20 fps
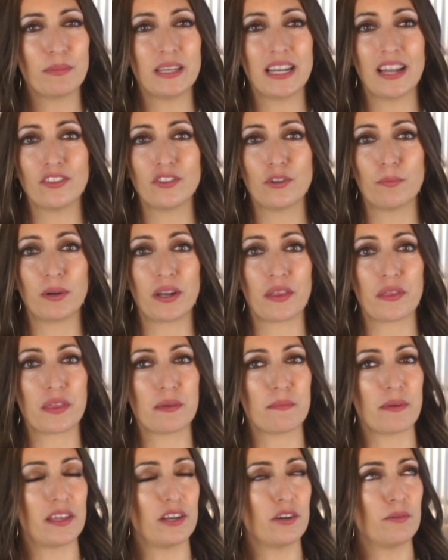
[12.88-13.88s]
mirando por
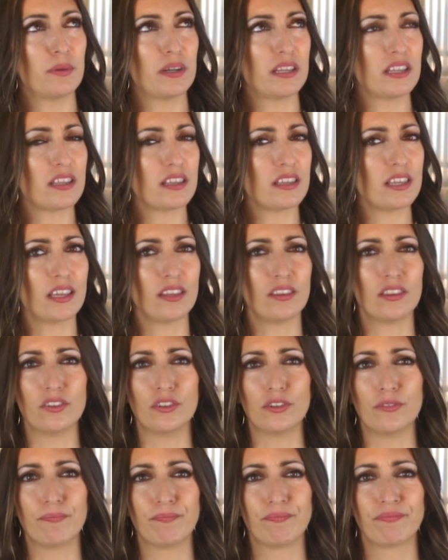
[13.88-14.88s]
encima del hombre
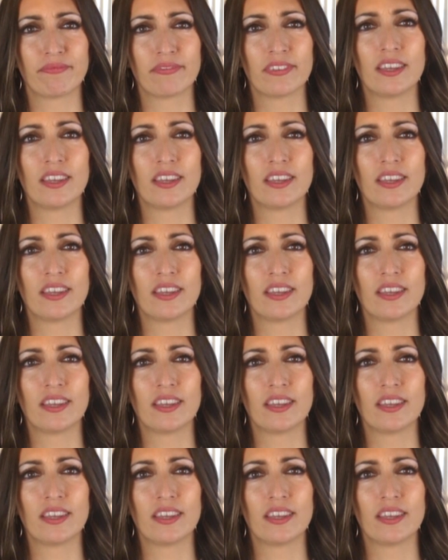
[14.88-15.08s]
diciendo,